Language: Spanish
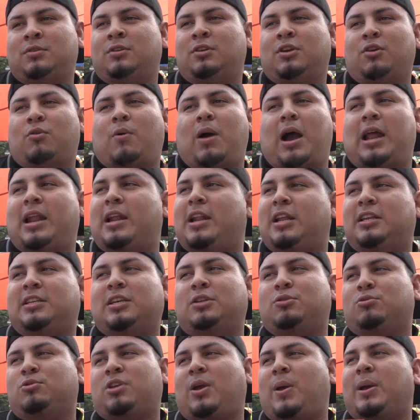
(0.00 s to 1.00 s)
Igual el hincha,
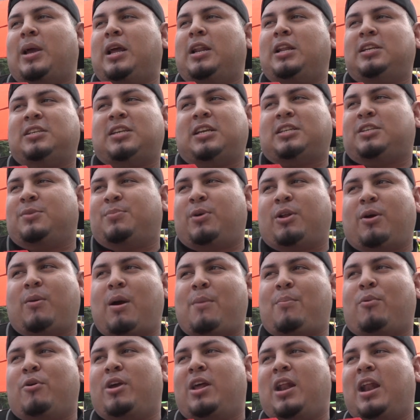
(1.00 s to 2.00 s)
tú sabes que el hincha siempre va a
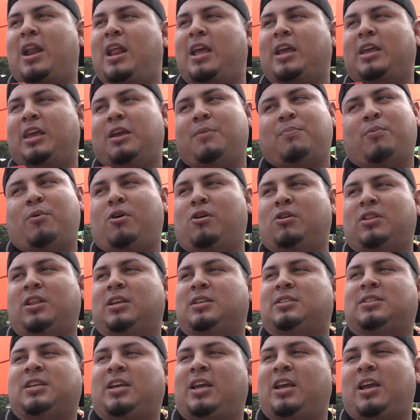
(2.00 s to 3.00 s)
apoyar al equipo donde
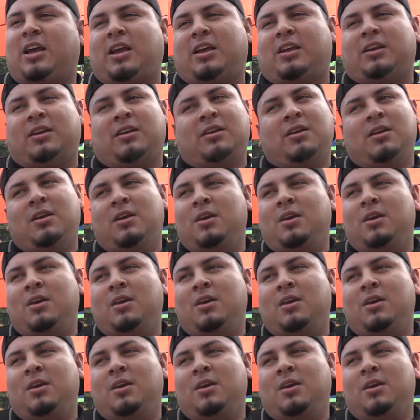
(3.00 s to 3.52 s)
sea y,